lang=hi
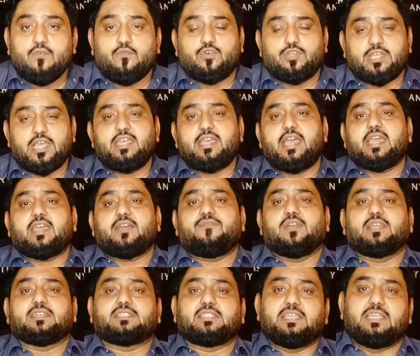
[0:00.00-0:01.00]
वो यही है कि
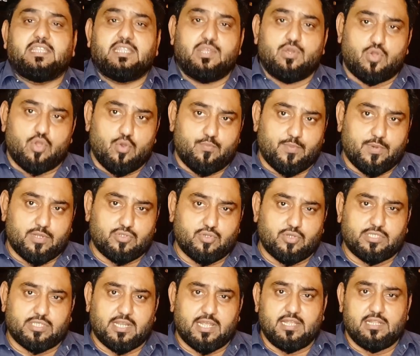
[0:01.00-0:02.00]
फ़लस्तियों के ऊपर
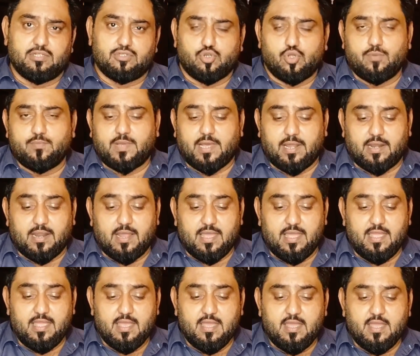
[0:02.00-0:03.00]
जो इसराइल जुल्म कर रहा
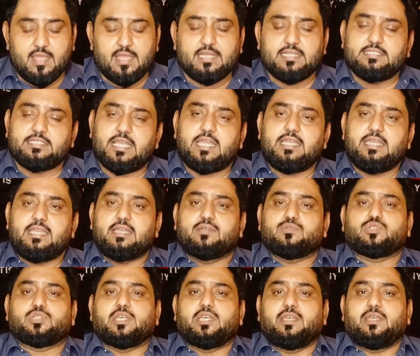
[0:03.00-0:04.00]
है यही
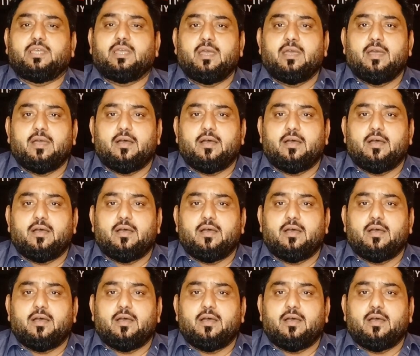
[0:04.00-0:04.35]
उसकी